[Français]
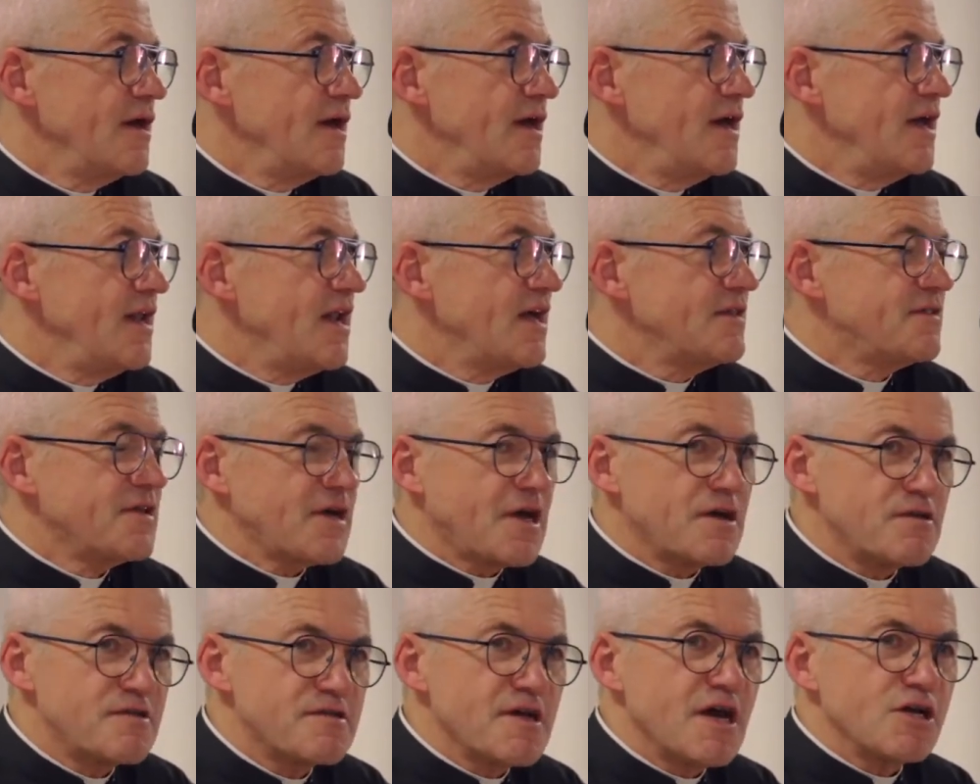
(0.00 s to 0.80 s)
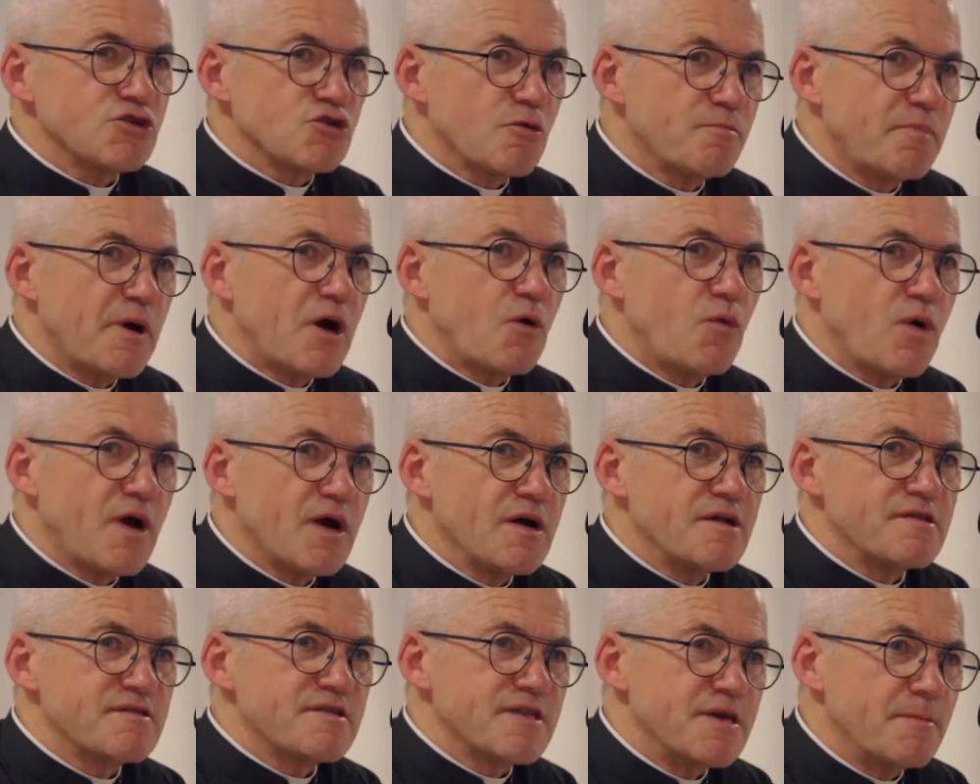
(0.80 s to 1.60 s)
et l'atterrissage en
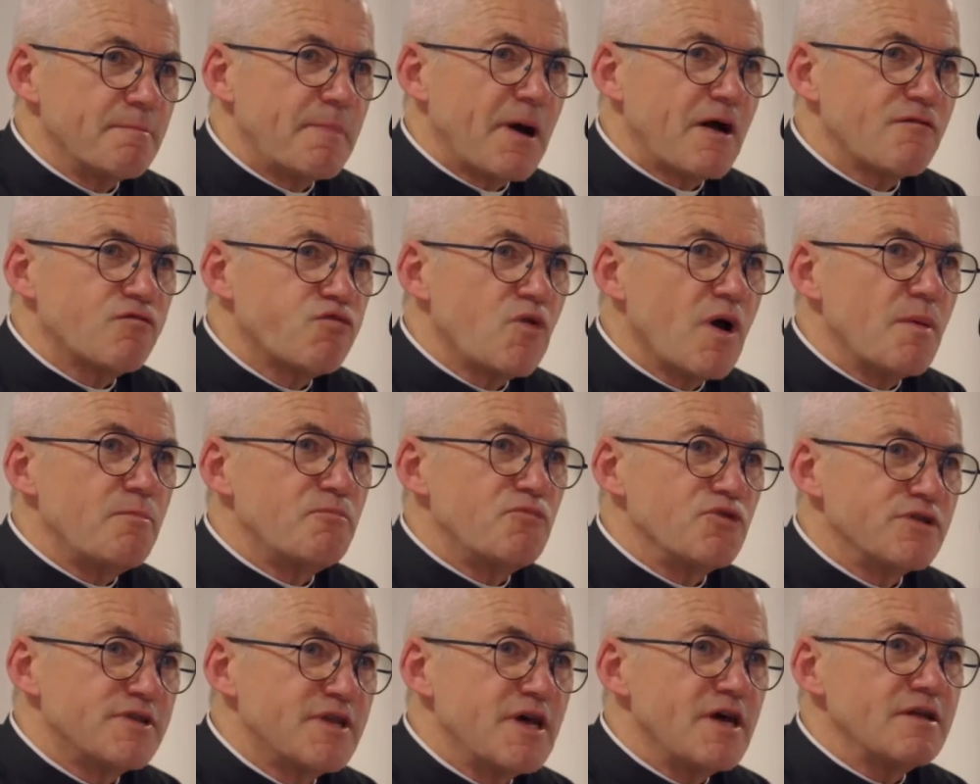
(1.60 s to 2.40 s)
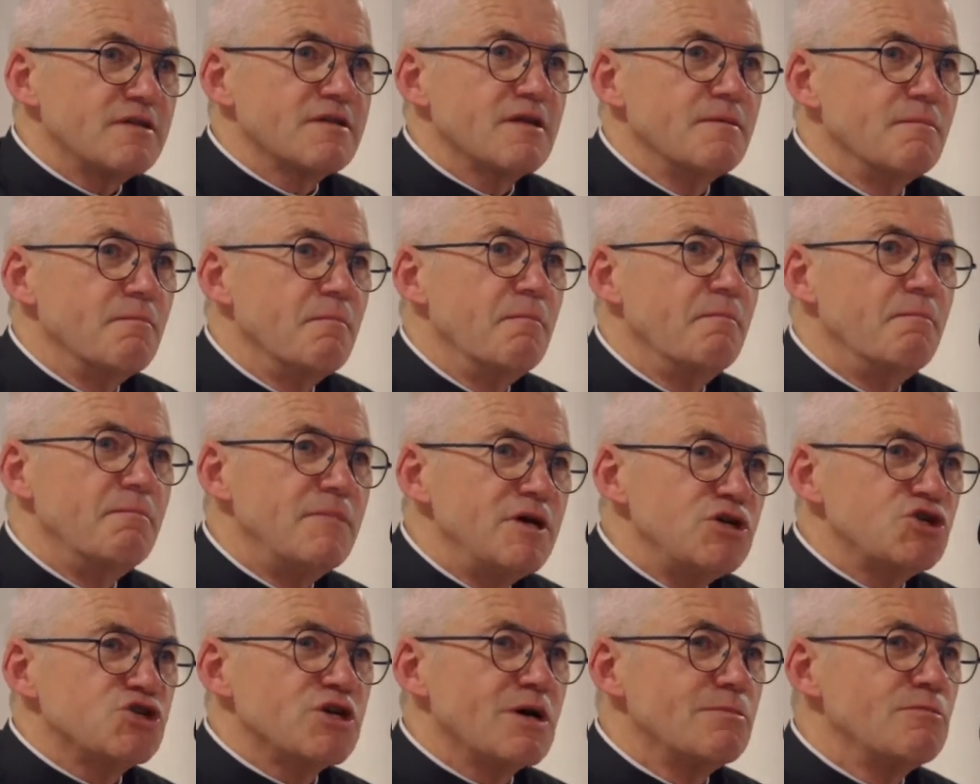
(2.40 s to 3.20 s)
paroisse, qui est parfois peut-être
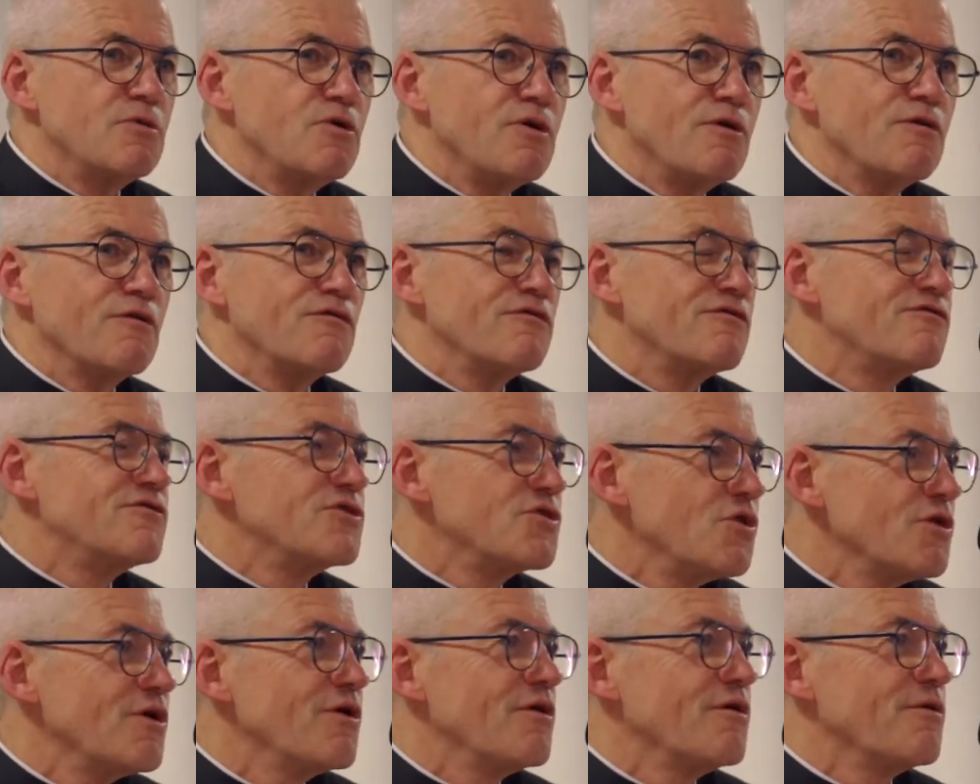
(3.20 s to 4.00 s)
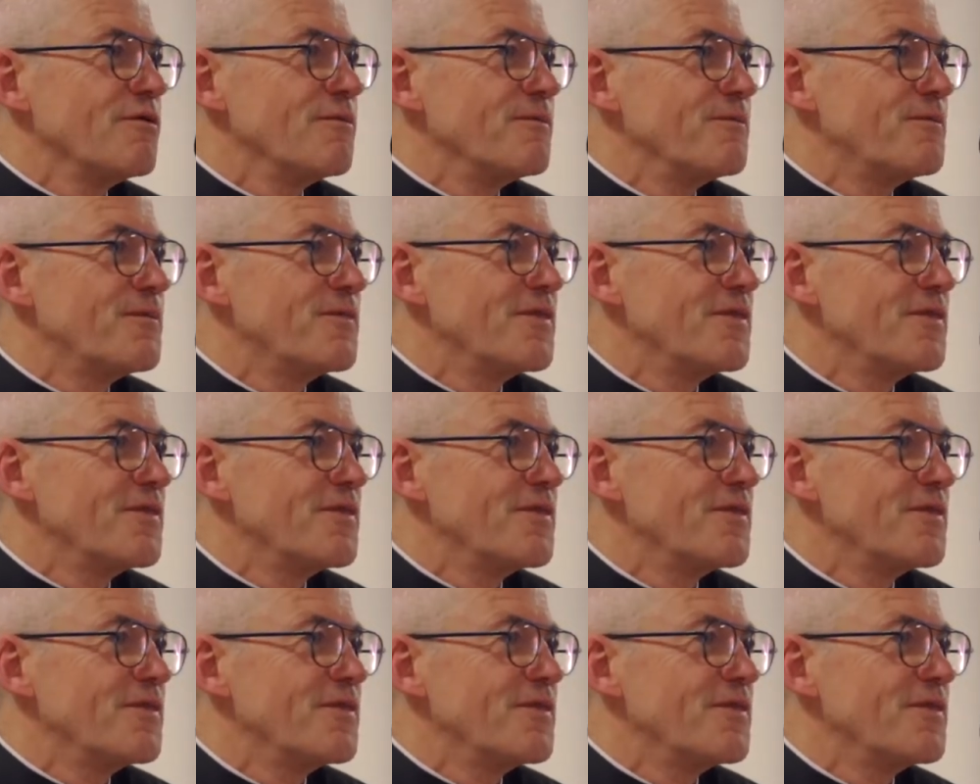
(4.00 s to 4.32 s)
méchamment violent.